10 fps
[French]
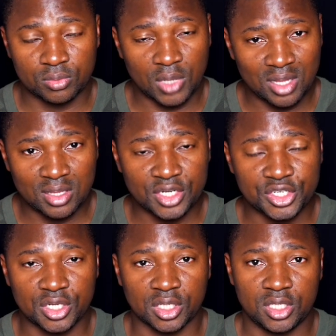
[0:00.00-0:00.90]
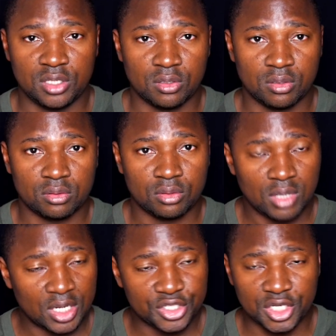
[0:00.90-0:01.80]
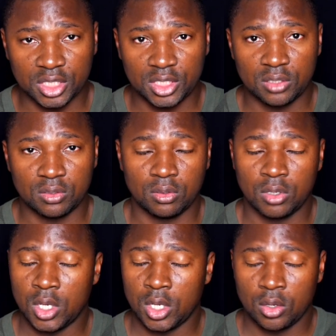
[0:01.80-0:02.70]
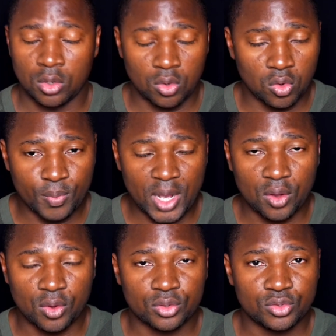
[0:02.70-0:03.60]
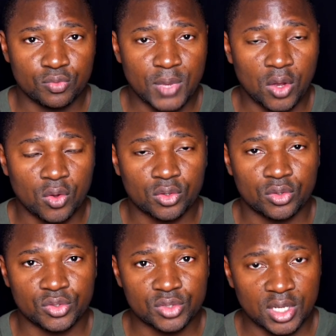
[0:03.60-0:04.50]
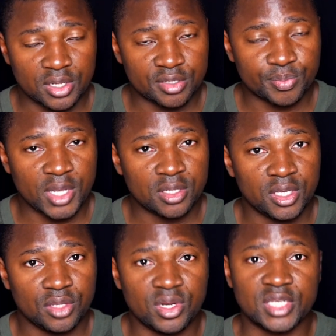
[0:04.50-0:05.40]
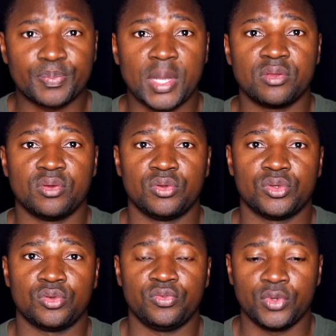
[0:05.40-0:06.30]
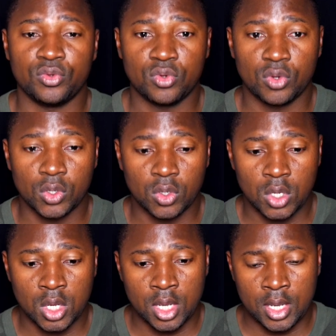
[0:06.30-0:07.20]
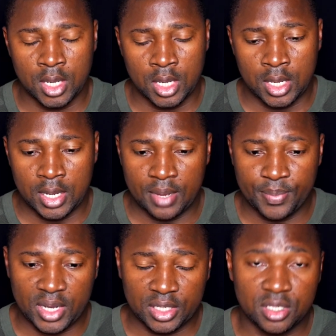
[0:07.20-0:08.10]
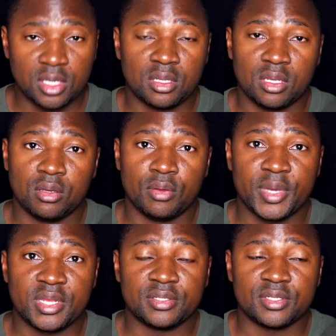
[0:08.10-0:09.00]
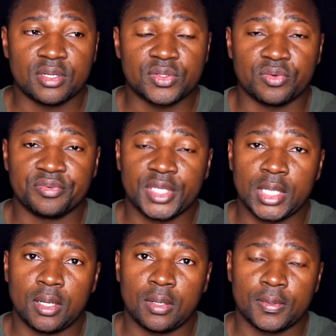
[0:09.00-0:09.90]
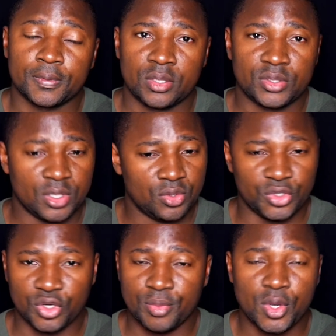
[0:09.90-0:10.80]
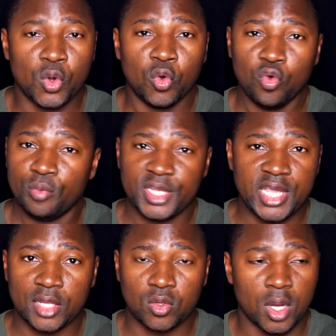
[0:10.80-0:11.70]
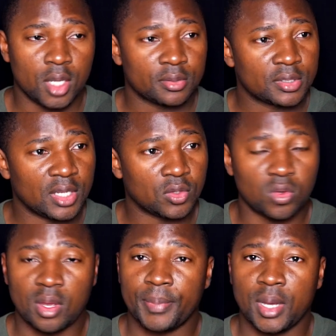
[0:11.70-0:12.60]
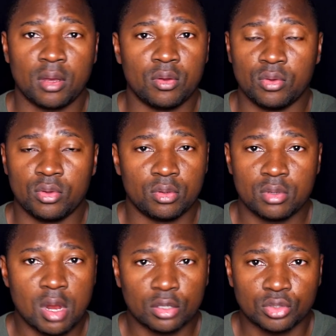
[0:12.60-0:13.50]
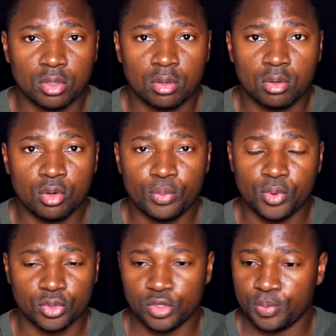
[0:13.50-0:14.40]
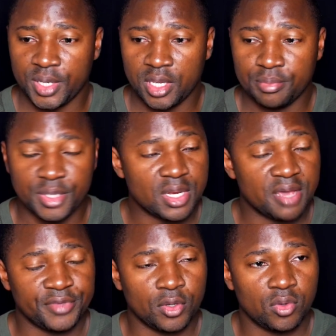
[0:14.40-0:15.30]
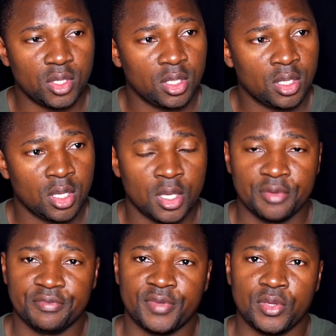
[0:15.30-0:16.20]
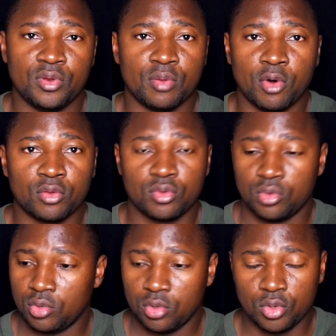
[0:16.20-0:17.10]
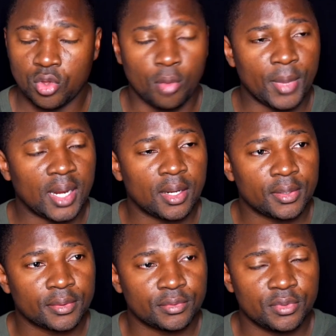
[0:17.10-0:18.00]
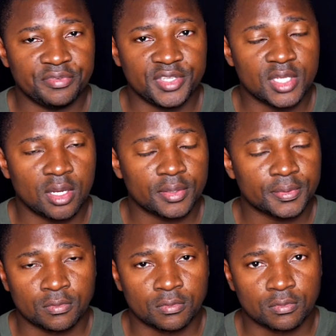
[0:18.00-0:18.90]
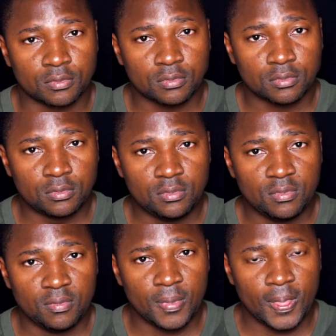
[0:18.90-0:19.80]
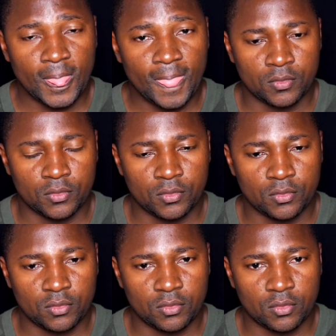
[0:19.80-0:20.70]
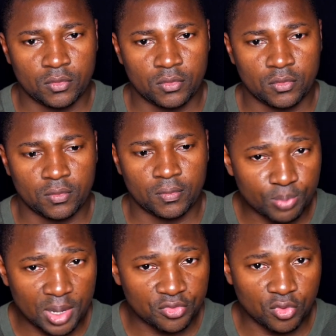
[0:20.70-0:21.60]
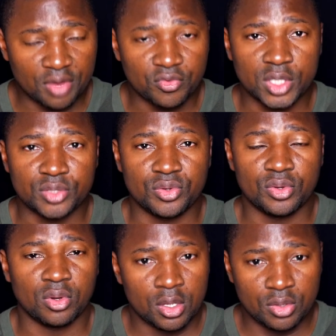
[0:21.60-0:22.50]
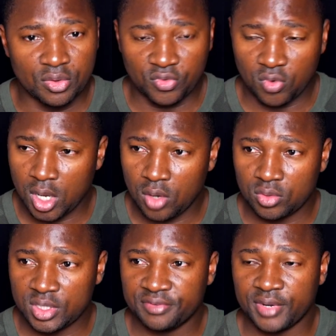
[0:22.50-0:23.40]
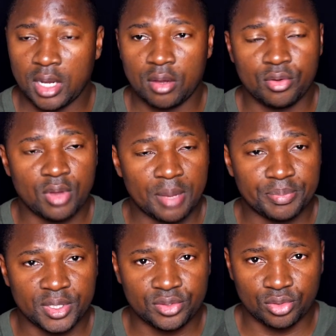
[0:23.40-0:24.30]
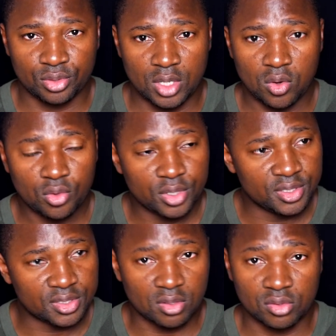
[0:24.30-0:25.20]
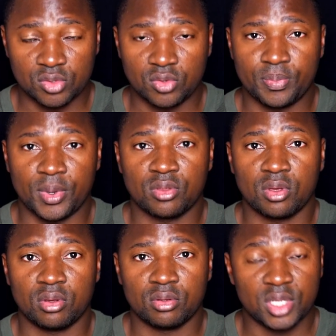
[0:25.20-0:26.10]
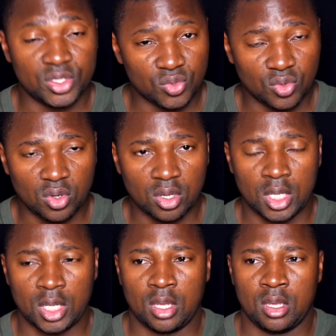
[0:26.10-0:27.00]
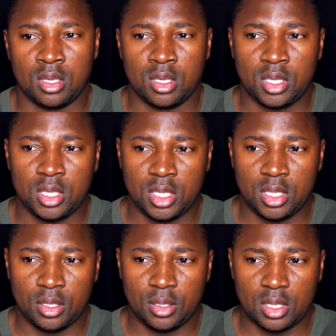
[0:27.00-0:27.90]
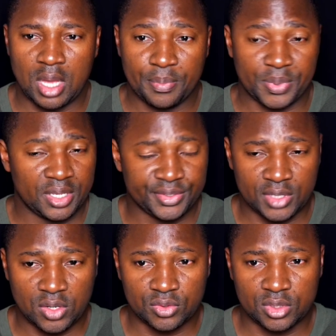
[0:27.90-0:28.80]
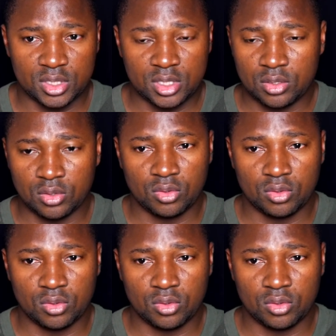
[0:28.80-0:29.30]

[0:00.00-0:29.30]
en Algérie, euh, de l'Algérie euh, au Maroc, du Maroc euh, jusqu'en Espagne. Et de l'Espagne, je suis venu à Paris qui était ma destination finale. C'est le chemin obligatoire. Quand on n'a pas de l'argent pour se payer un billet d'avion et faire une demande normale de visa. Et tout ça, vous l'avez fait par quel moyen de transport Parfois en voiture, des fois on y va à pied sur des longues distances pendant des jours. Et après ça aussi,